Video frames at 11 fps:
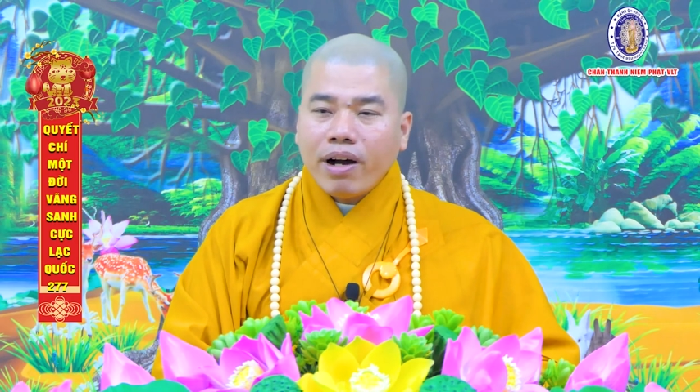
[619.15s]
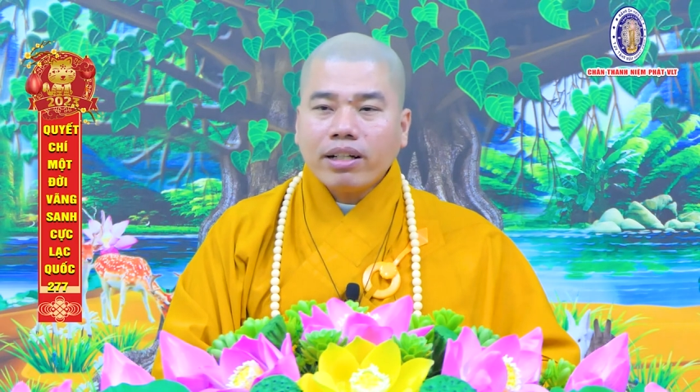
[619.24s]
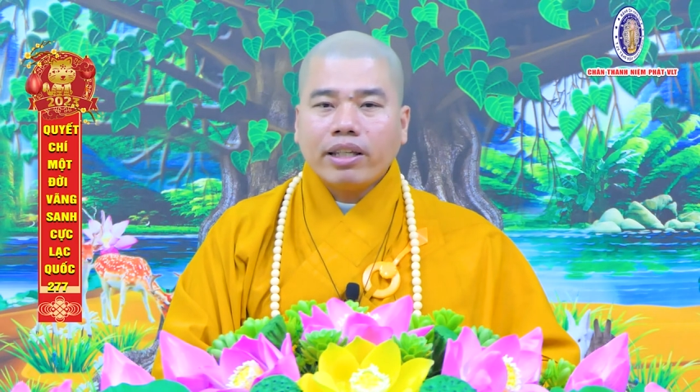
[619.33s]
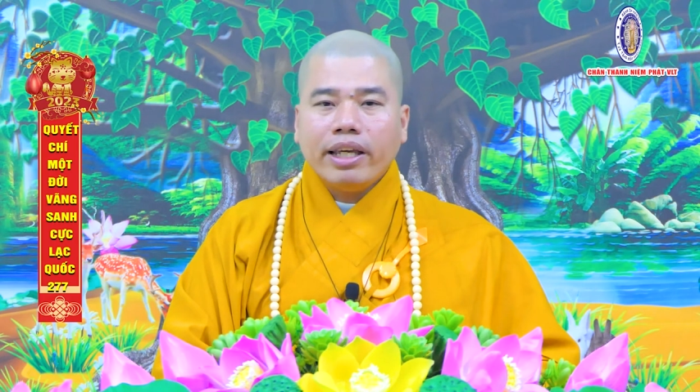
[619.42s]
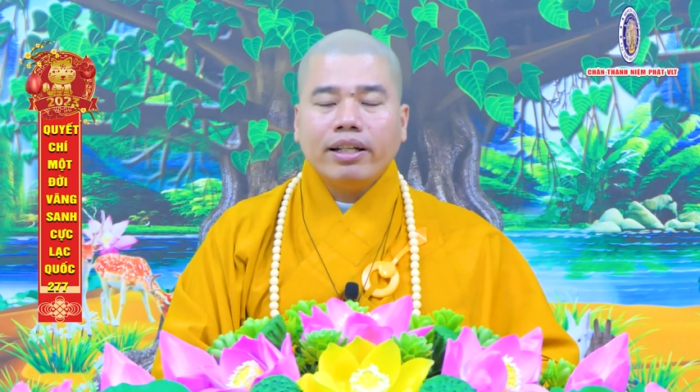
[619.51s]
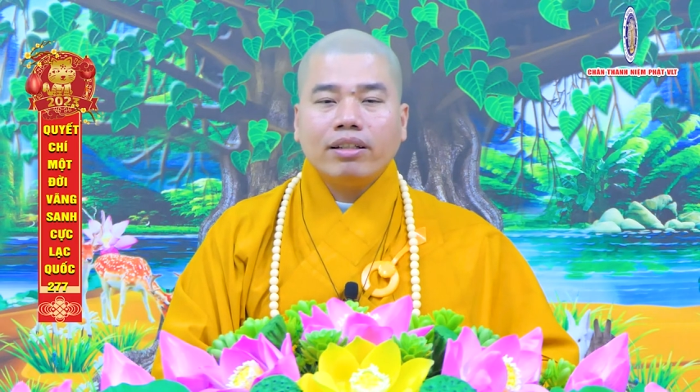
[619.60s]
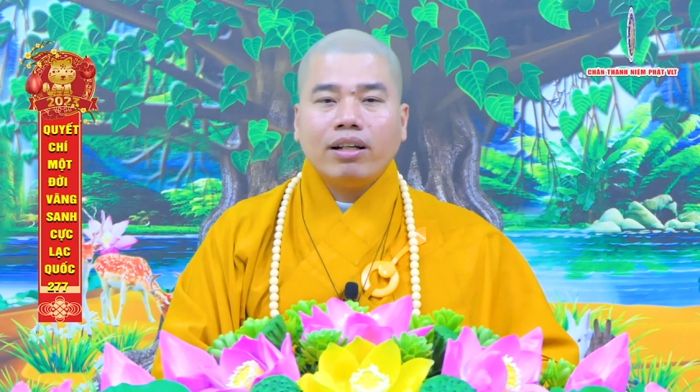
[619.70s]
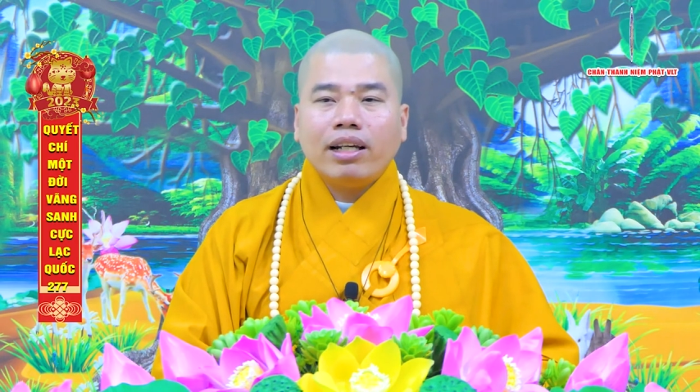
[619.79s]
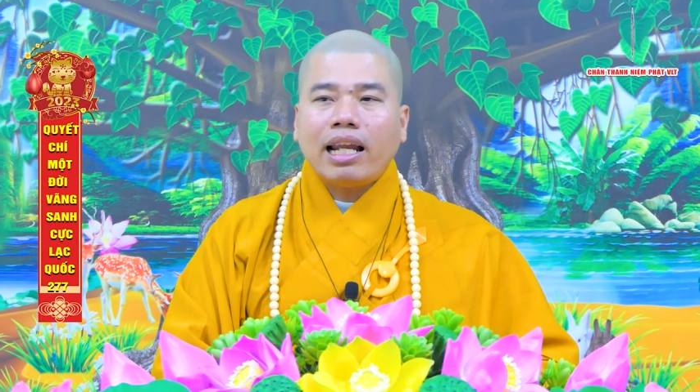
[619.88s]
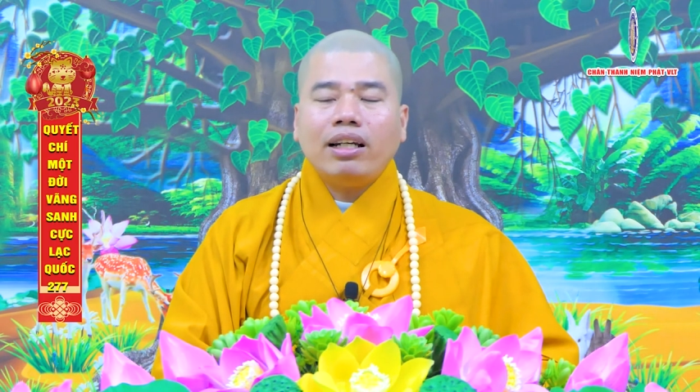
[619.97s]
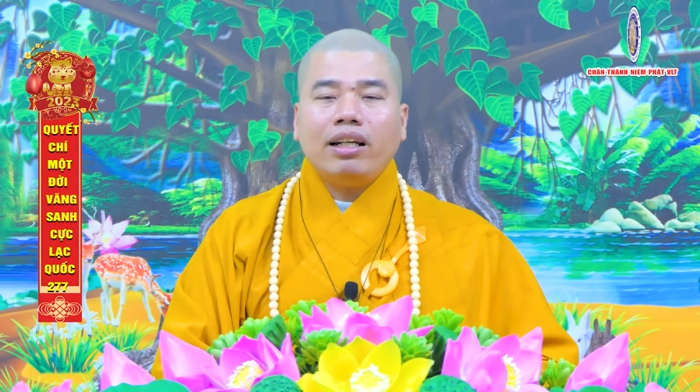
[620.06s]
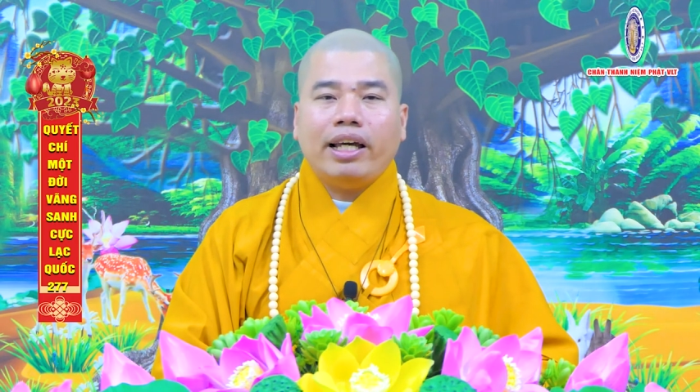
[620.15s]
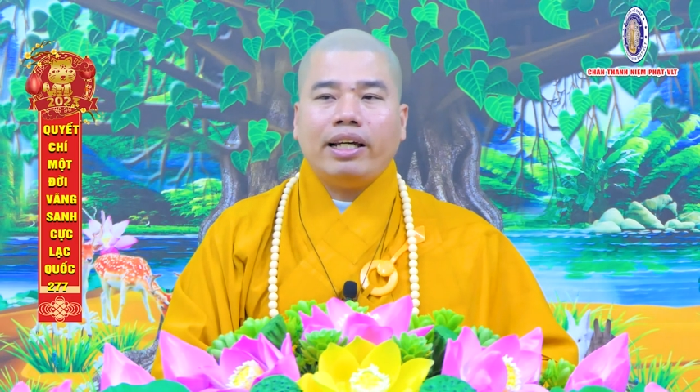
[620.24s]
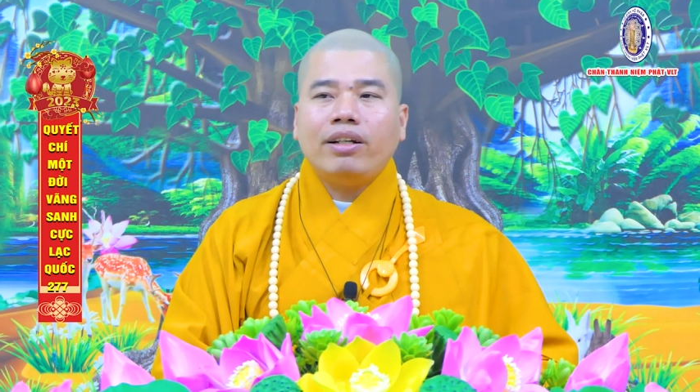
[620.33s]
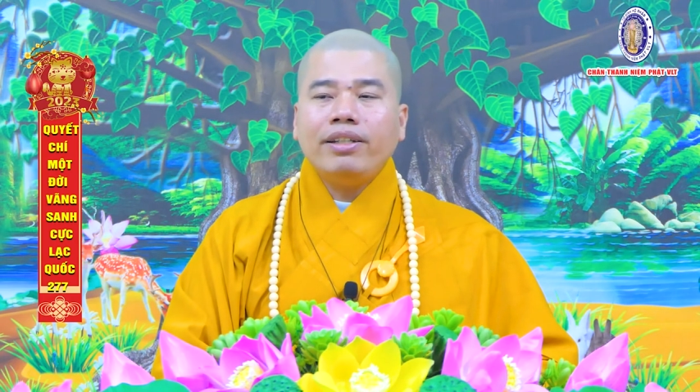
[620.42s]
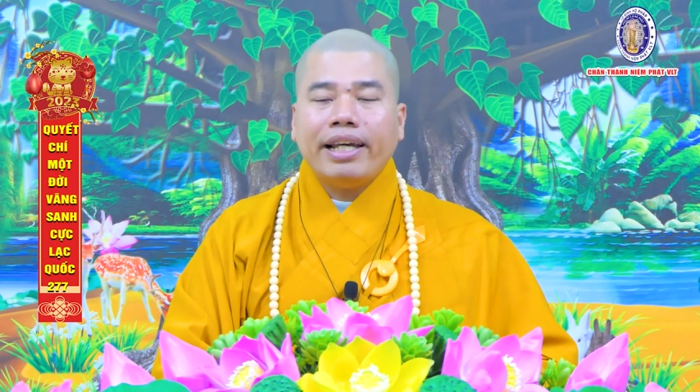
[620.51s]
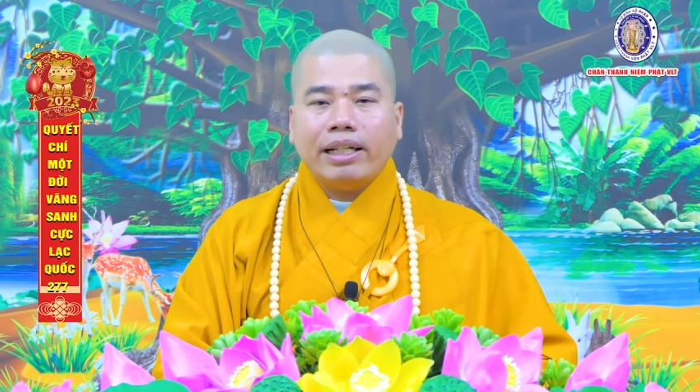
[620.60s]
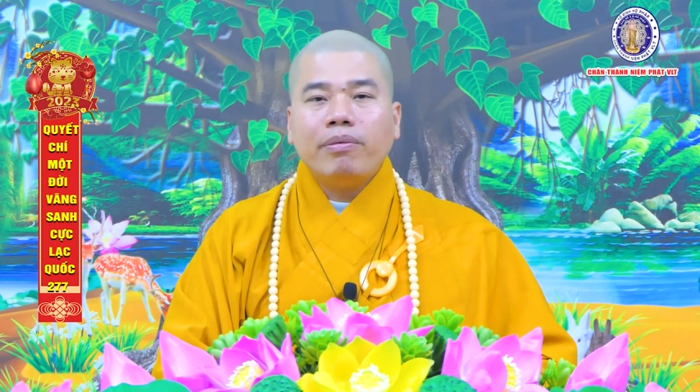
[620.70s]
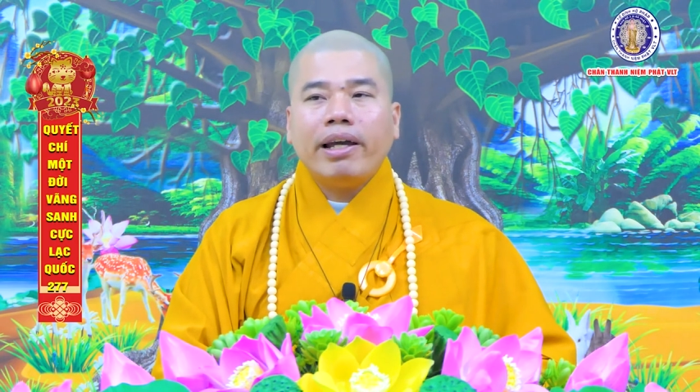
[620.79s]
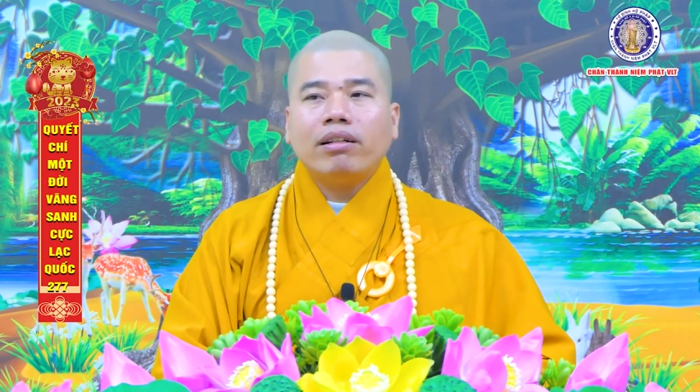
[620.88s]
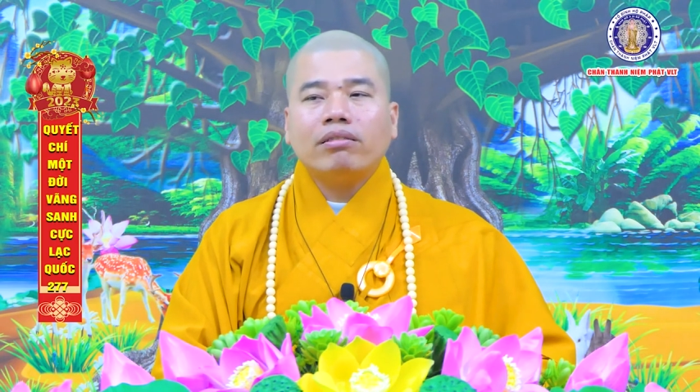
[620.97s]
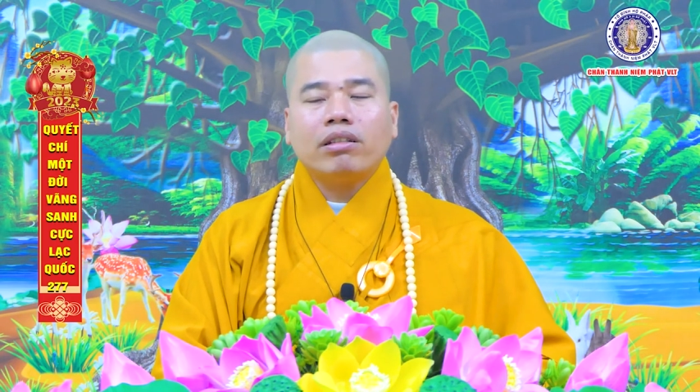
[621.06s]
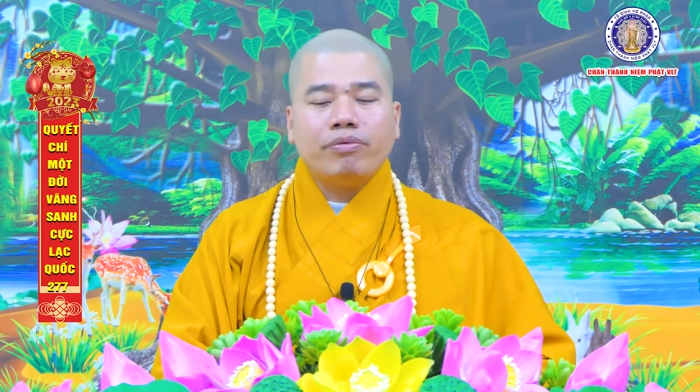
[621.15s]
phát triển nó lanh lẹ nó nhạy bén